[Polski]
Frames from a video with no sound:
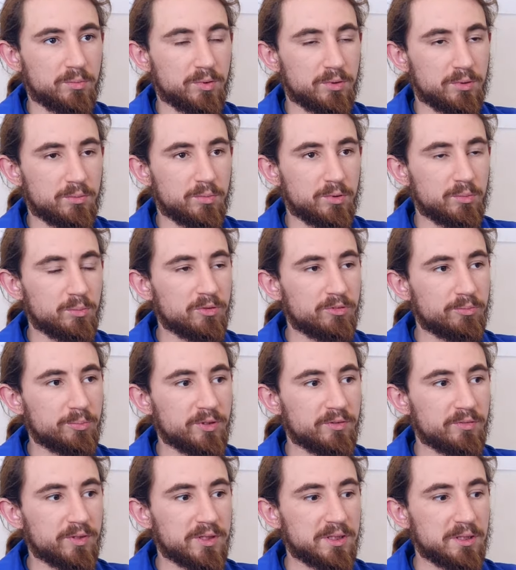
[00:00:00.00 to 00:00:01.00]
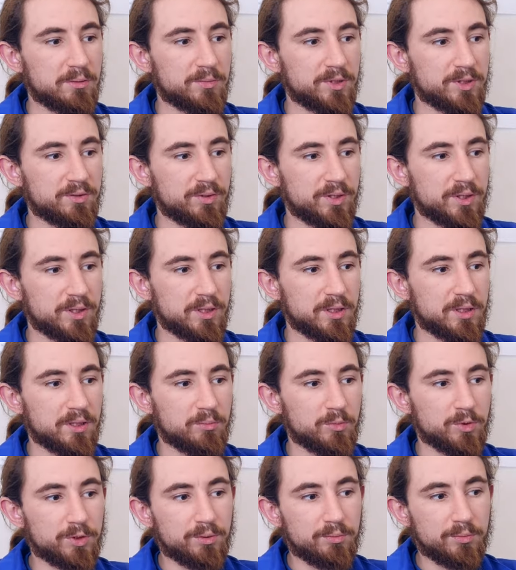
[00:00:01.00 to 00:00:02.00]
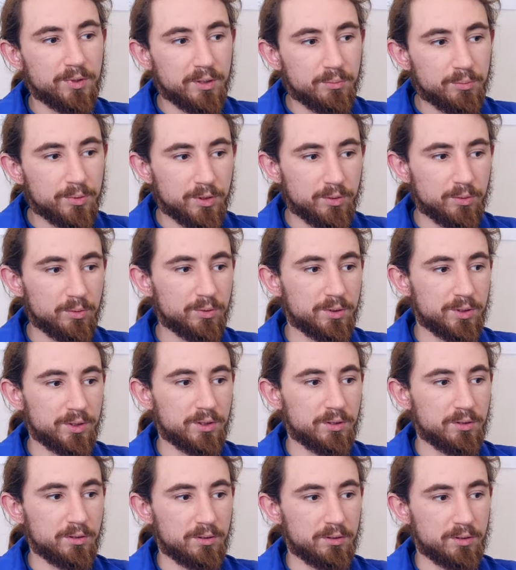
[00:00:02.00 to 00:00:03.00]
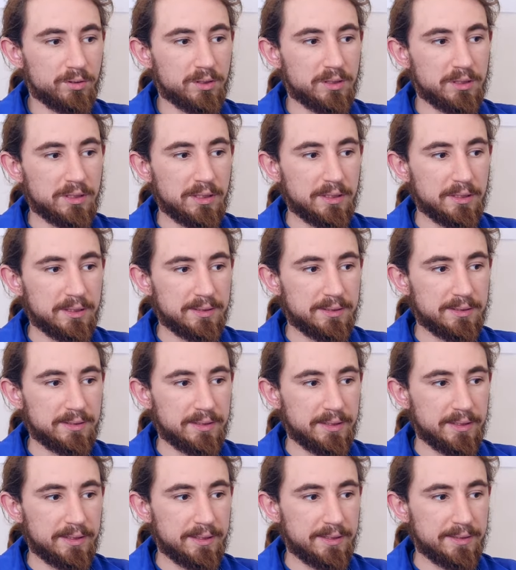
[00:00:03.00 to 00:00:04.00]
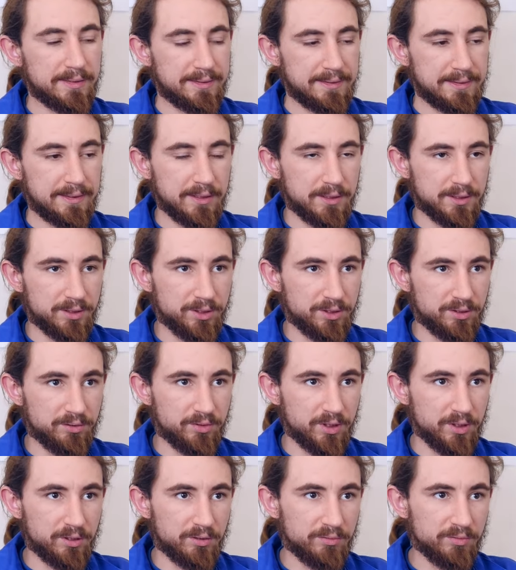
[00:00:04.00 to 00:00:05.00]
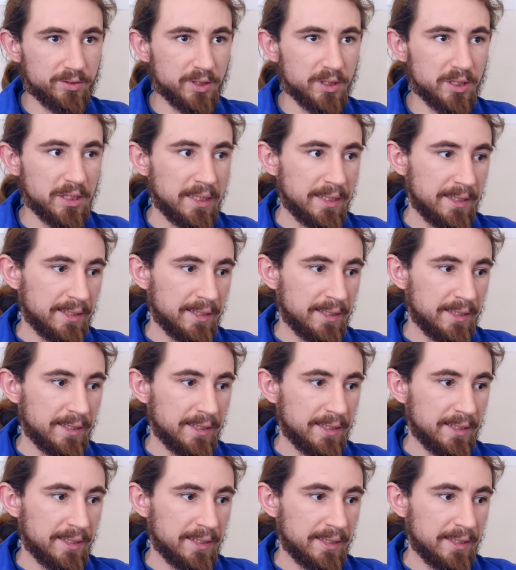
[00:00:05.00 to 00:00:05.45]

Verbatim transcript: bo, bo, bo wprowadzamy zwierzęta i musimy je przyuczyć do korzystania ze stacji żywieniowych.